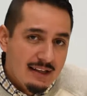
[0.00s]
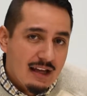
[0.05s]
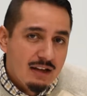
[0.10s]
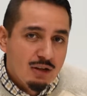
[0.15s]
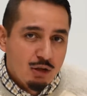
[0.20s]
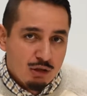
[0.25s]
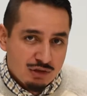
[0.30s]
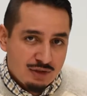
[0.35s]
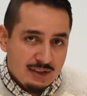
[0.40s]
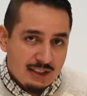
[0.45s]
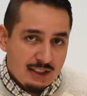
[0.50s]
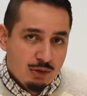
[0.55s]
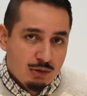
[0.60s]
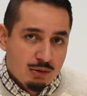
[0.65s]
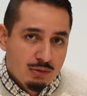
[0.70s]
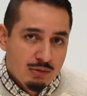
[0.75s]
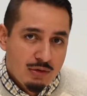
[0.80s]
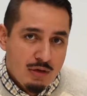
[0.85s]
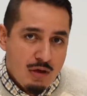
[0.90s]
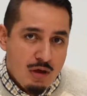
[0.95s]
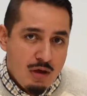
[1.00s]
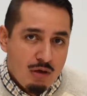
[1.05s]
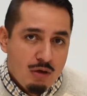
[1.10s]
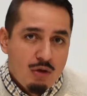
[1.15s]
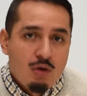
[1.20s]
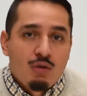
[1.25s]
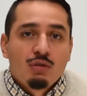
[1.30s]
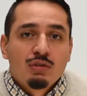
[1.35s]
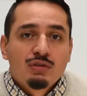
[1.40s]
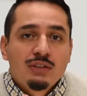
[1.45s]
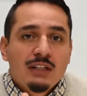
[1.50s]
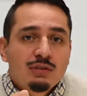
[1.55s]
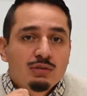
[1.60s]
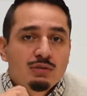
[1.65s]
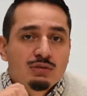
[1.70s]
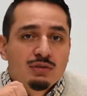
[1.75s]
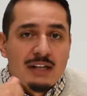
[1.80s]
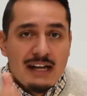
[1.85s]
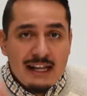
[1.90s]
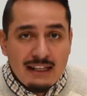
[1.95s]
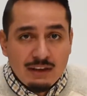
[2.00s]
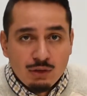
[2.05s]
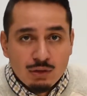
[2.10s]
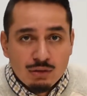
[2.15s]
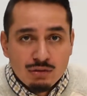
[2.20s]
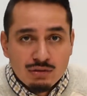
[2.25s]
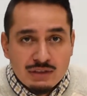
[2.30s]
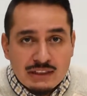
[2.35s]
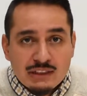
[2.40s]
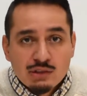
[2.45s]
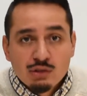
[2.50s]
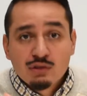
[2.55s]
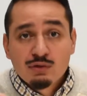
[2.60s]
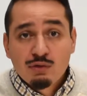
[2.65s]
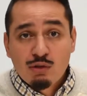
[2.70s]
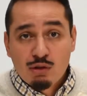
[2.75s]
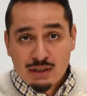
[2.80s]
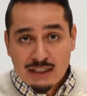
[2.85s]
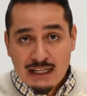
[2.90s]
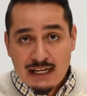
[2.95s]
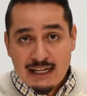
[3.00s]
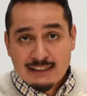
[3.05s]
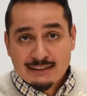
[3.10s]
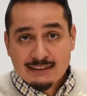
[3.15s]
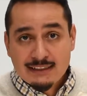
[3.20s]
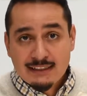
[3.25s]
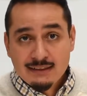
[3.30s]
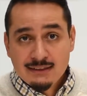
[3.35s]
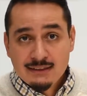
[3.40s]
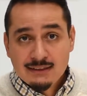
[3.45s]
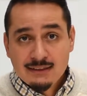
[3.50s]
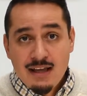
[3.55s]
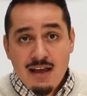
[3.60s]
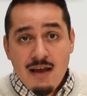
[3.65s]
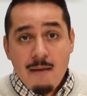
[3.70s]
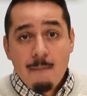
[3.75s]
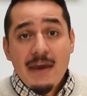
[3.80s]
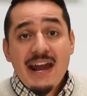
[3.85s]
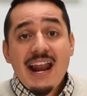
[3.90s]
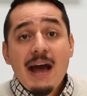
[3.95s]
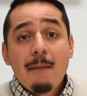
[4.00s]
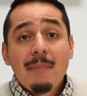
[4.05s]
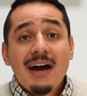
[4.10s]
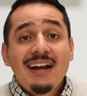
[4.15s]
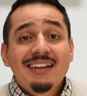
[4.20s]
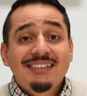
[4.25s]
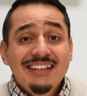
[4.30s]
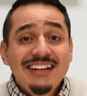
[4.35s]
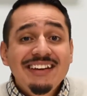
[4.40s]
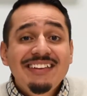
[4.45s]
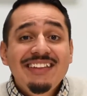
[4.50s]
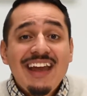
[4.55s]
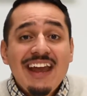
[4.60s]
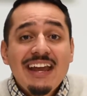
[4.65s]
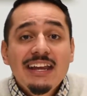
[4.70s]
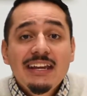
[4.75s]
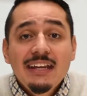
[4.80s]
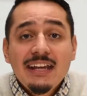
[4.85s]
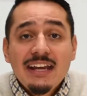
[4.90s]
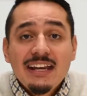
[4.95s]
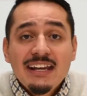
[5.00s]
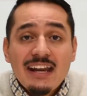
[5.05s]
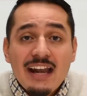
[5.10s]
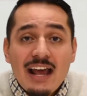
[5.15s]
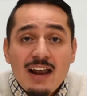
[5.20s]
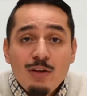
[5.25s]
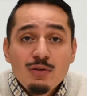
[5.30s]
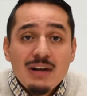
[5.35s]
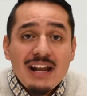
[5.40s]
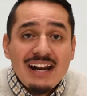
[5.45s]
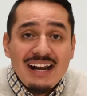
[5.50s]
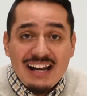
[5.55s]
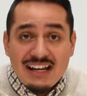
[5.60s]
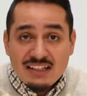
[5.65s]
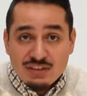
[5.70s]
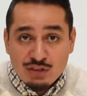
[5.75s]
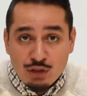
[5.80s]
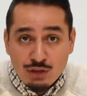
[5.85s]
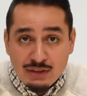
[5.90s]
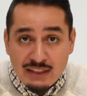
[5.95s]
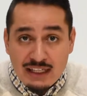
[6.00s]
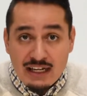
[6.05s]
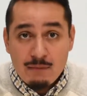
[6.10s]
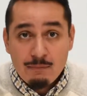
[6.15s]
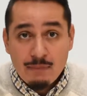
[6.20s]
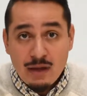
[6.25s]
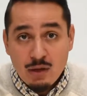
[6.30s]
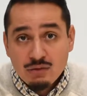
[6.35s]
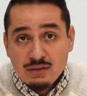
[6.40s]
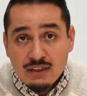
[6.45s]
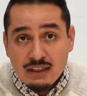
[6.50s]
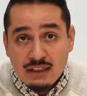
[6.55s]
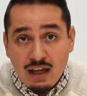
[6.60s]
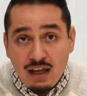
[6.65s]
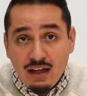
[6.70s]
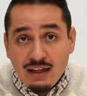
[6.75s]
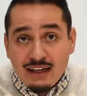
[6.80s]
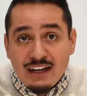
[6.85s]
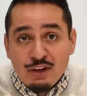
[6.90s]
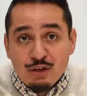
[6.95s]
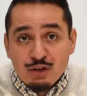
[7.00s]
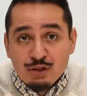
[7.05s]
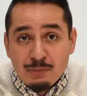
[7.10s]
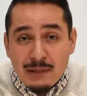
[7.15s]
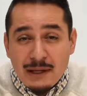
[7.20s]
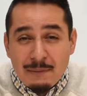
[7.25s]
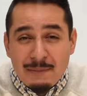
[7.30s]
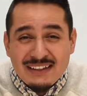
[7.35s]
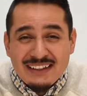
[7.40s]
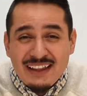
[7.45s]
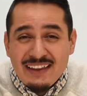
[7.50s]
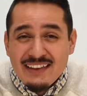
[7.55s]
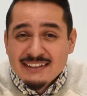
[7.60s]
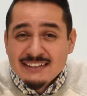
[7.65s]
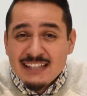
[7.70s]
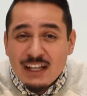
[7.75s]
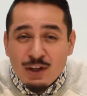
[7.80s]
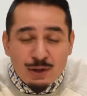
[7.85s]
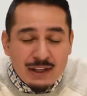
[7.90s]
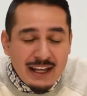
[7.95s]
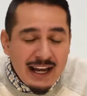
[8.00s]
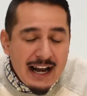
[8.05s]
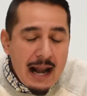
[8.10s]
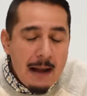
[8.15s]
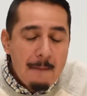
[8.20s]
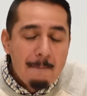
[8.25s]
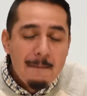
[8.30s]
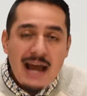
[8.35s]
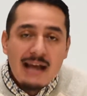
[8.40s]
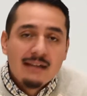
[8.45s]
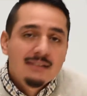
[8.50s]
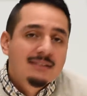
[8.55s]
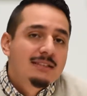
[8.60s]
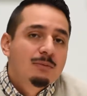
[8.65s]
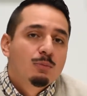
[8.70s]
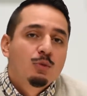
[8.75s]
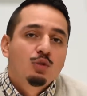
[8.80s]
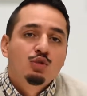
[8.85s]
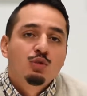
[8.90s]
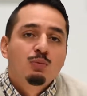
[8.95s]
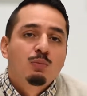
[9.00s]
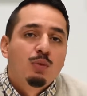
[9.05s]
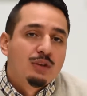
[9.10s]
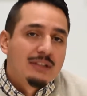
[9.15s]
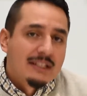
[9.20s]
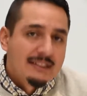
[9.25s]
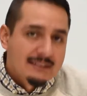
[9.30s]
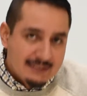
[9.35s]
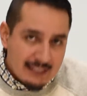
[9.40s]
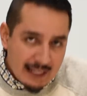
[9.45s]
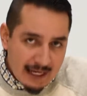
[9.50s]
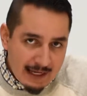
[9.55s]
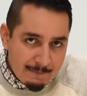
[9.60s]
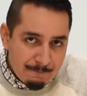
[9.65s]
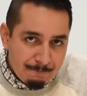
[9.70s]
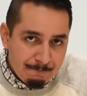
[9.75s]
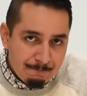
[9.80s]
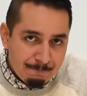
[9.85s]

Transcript: diagnóstico, conocer sus retos y sus fortalezas, para a partir de ahí generar una relación terapéutica que nos permita desarrollar al máximo su potencial.